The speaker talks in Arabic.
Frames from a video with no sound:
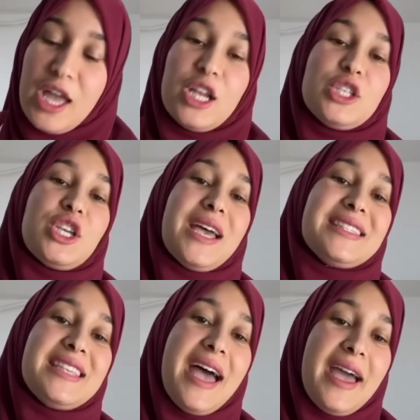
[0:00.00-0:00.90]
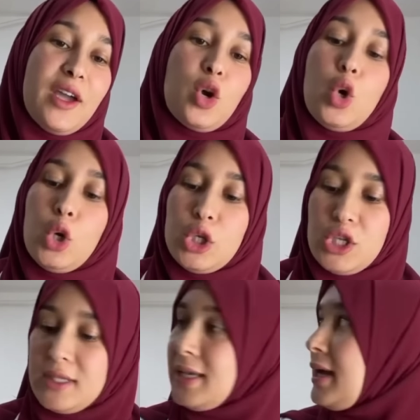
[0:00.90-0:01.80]
الجزائر كل
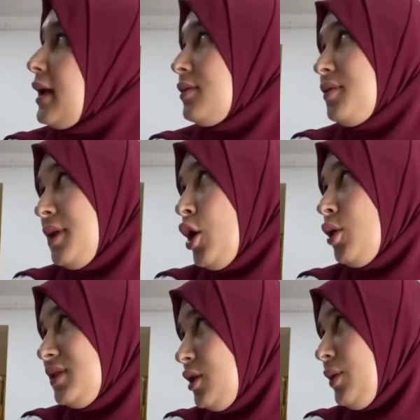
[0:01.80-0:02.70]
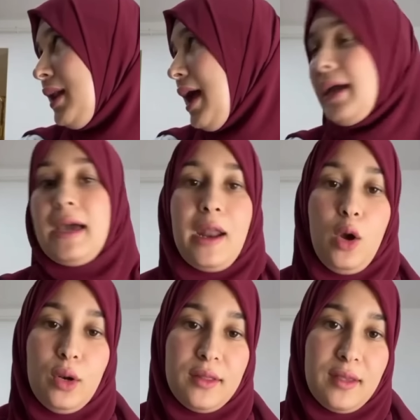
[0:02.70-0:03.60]
الجزائر 58 ولايه كاع
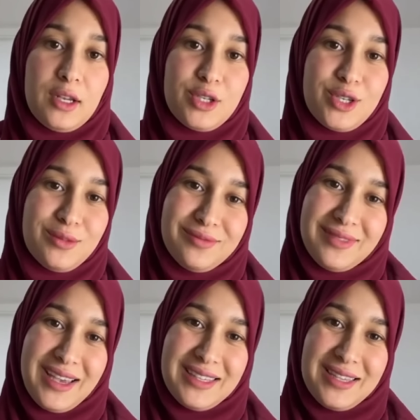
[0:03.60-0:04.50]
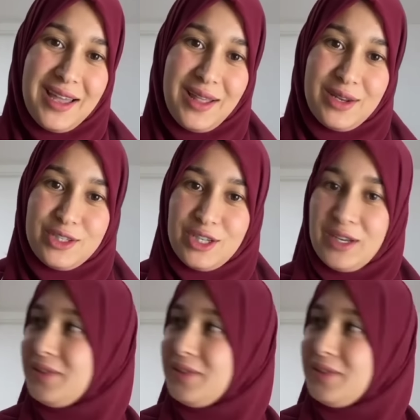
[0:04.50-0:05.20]
راحوا للثلج غير صار الرجال